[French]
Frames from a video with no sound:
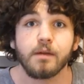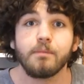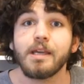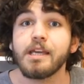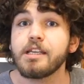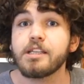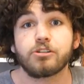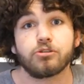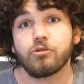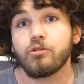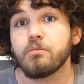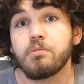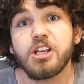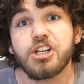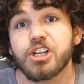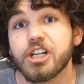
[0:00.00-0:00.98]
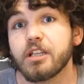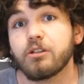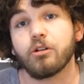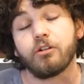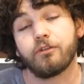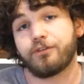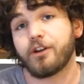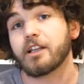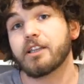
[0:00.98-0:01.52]
mais ils sont obligés de
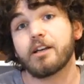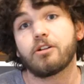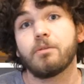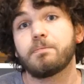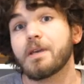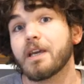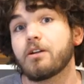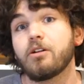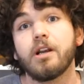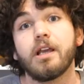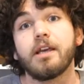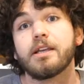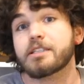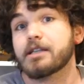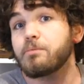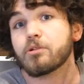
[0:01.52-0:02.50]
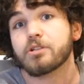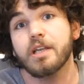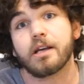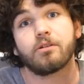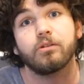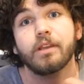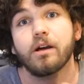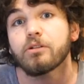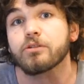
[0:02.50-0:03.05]
refaire des copier-coller et c'est pour ça
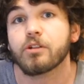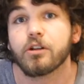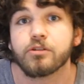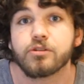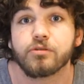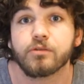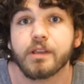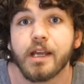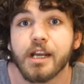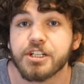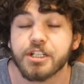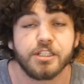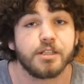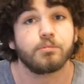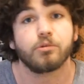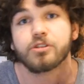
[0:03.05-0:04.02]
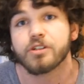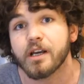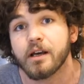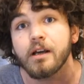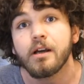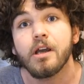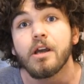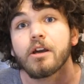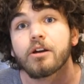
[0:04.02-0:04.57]
qu'on a autant de sondages et c'est pour ça
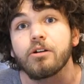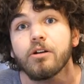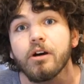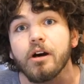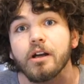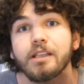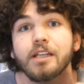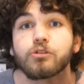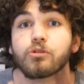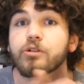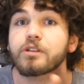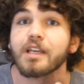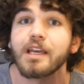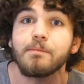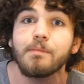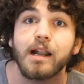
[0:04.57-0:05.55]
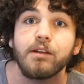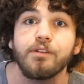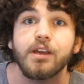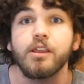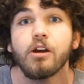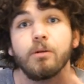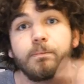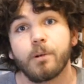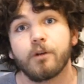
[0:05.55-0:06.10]
que euh, des trucs très
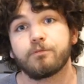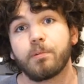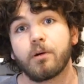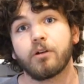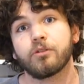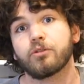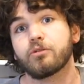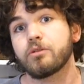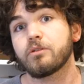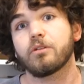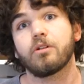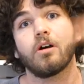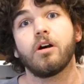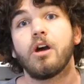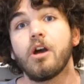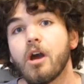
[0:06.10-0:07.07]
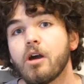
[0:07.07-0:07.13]
malveillants peuvent prendre euh,